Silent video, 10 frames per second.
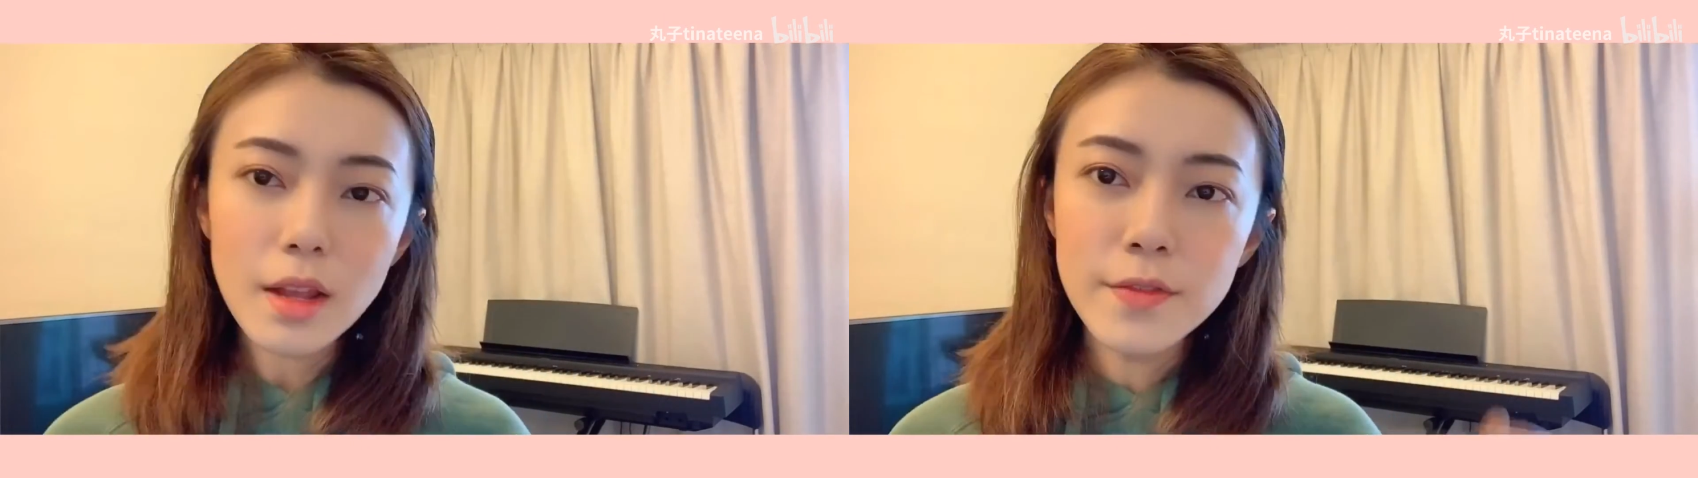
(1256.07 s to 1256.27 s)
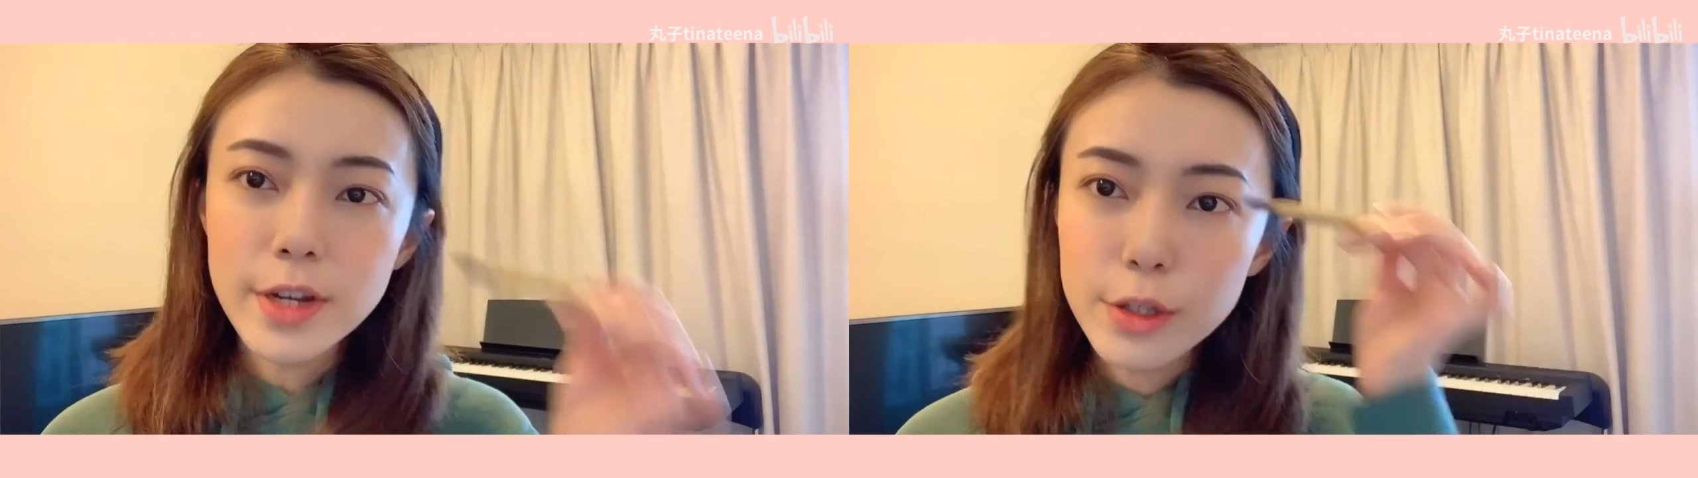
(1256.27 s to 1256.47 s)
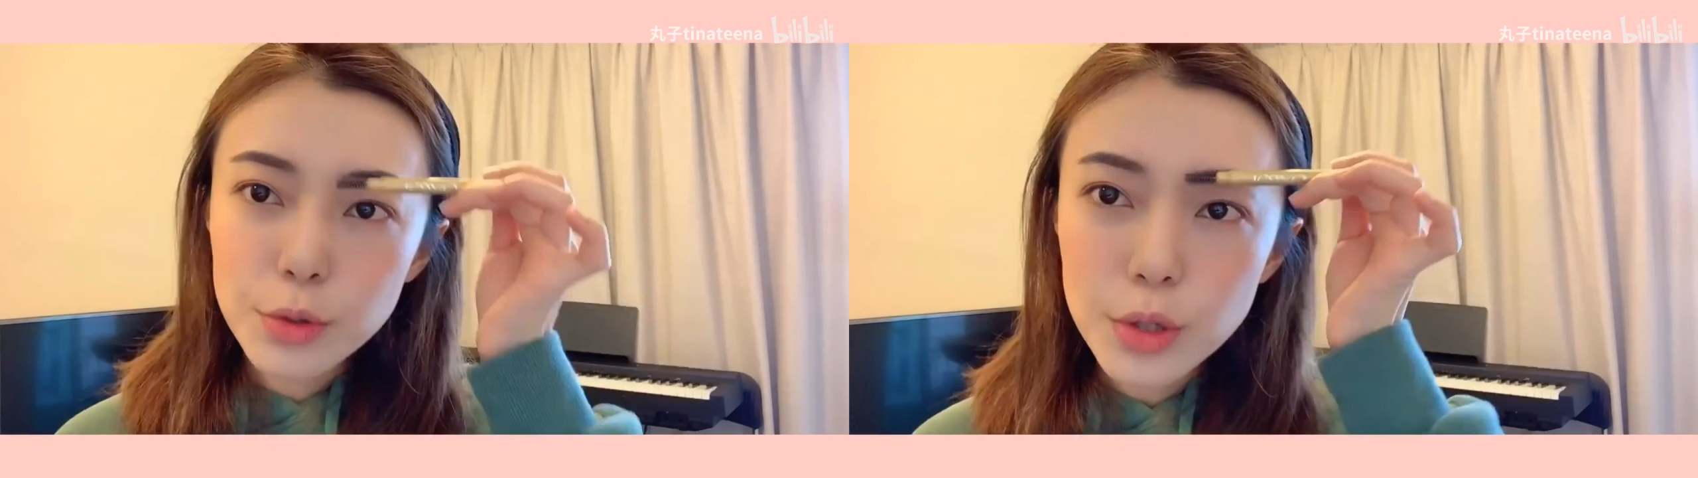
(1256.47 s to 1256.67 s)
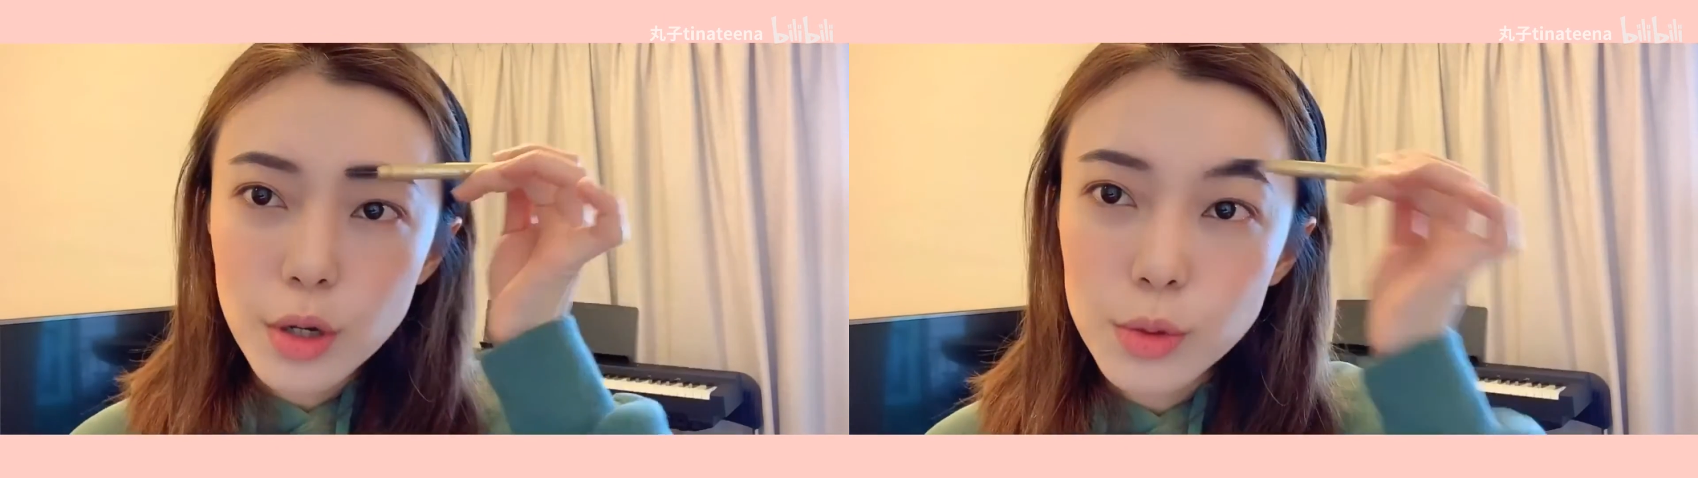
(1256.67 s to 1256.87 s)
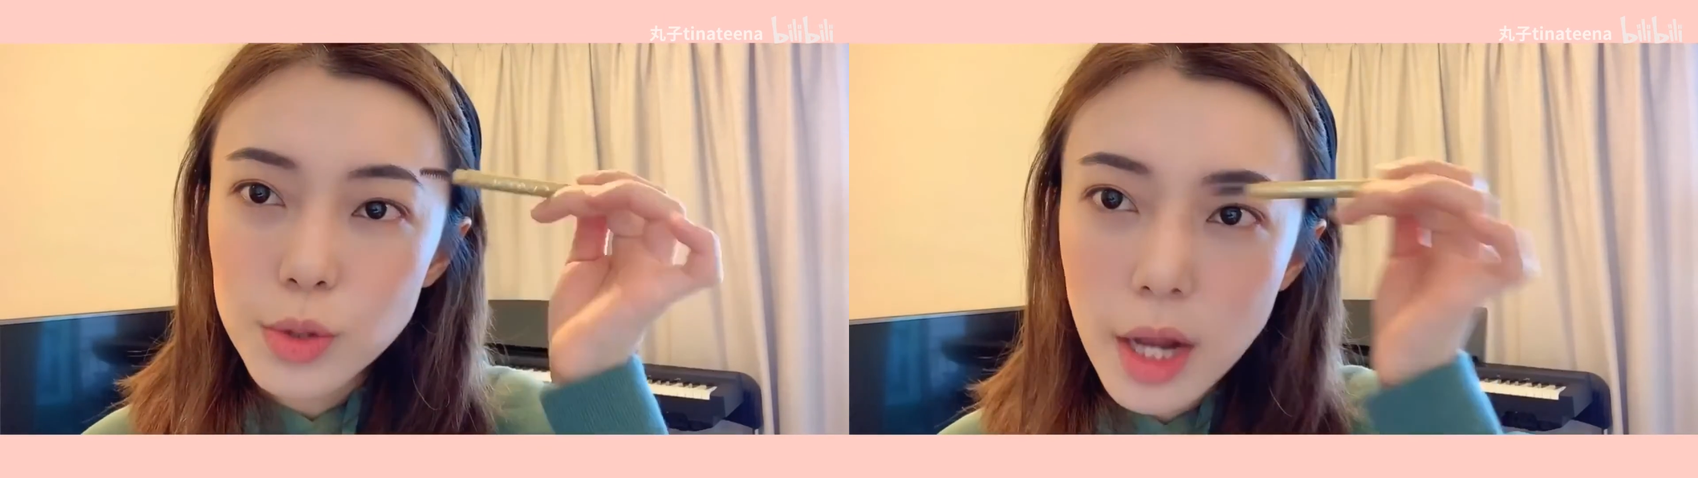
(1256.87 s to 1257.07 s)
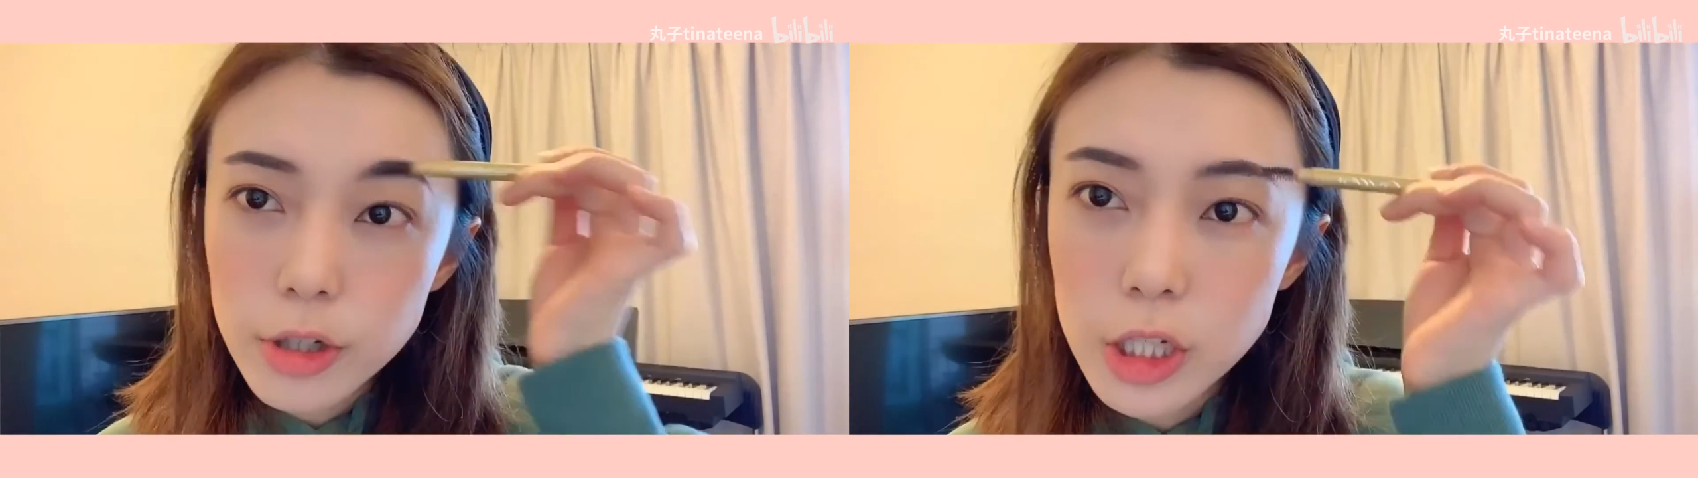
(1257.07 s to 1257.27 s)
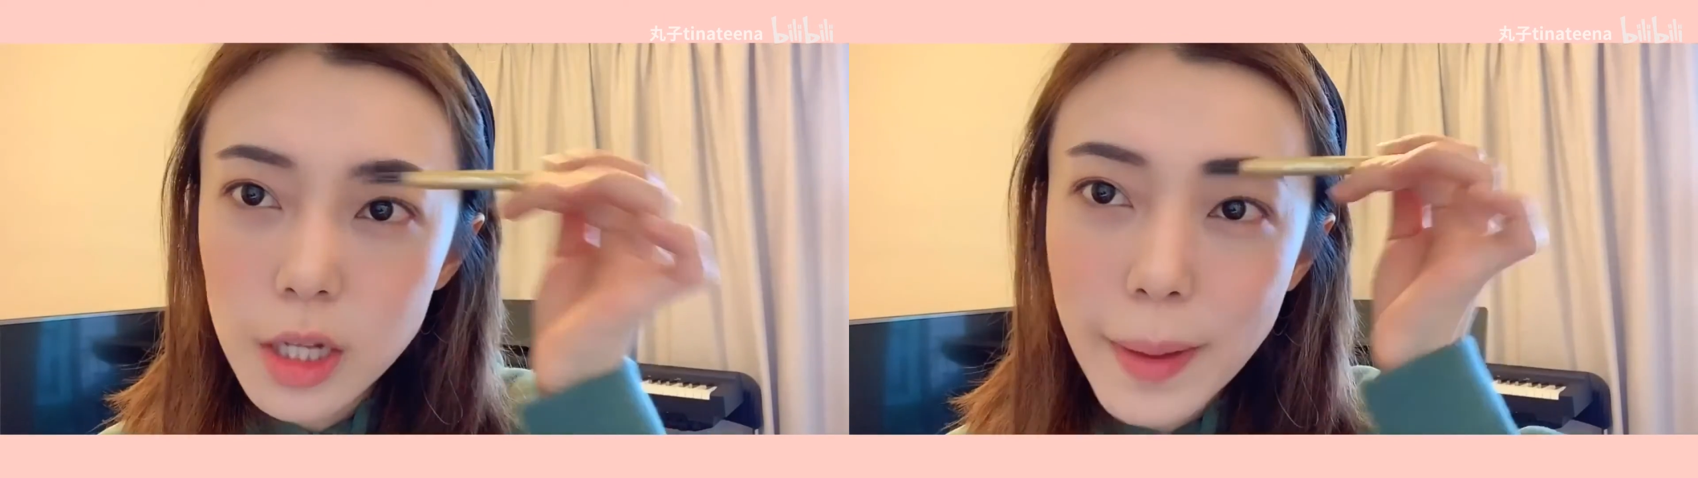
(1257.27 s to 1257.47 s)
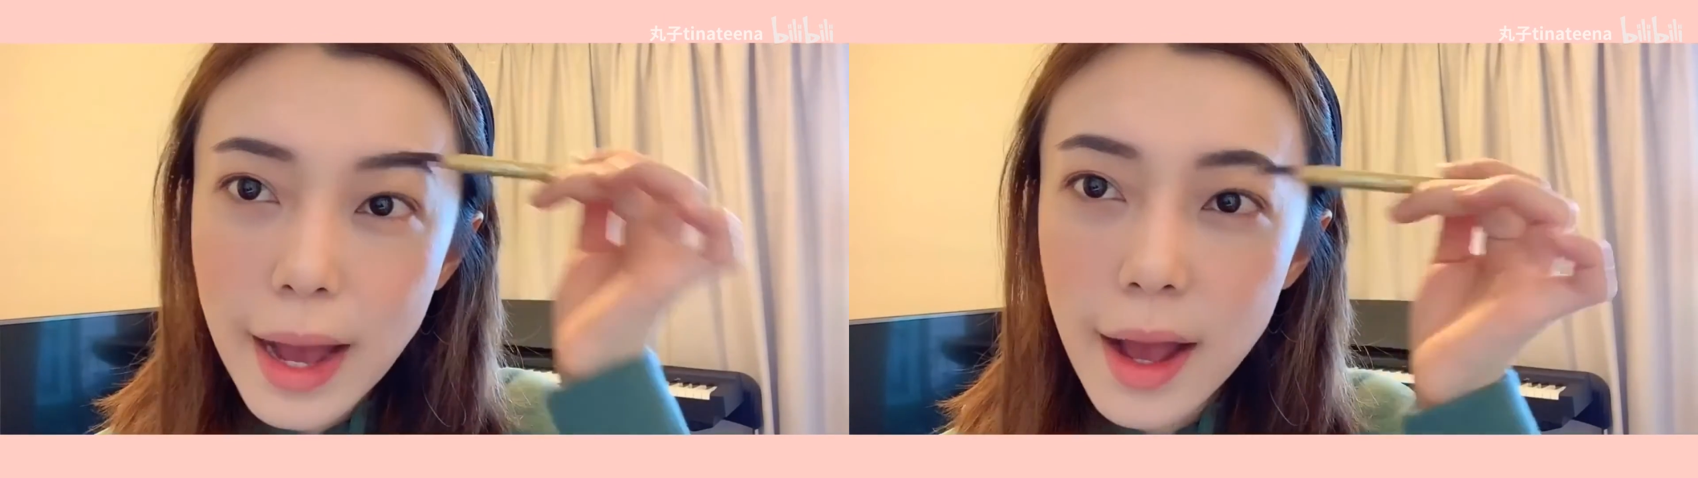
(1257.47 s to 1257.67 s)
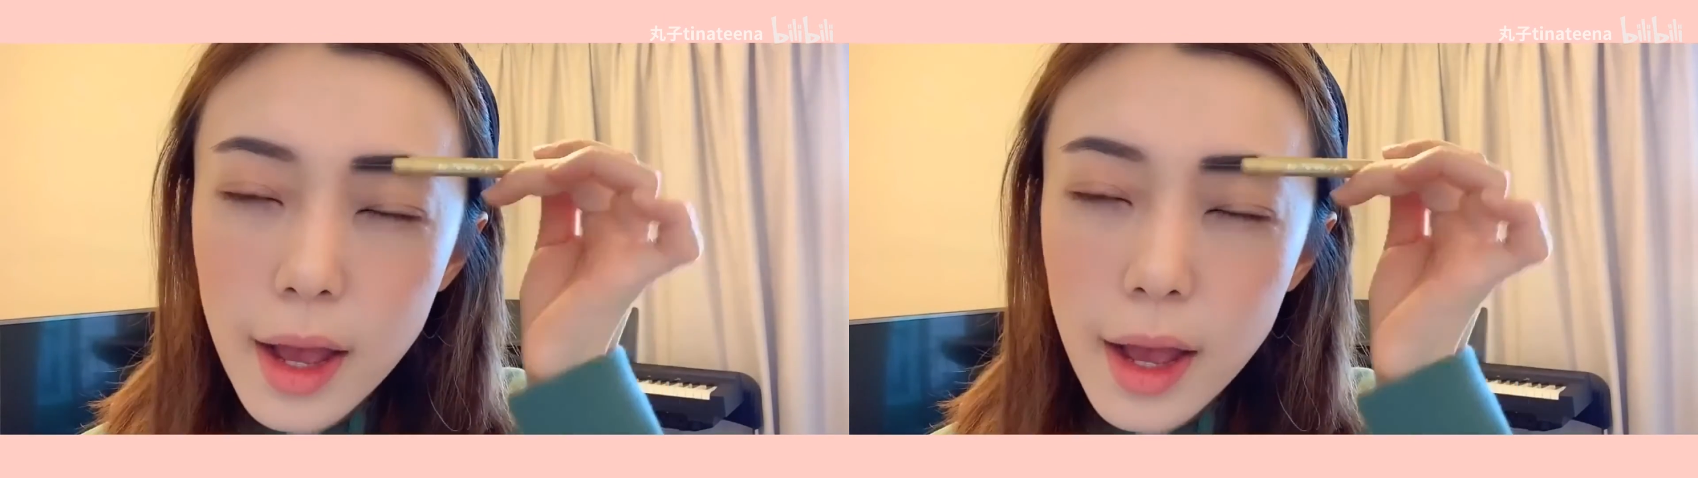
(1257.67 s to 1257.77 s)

反正就最后做老师了吧，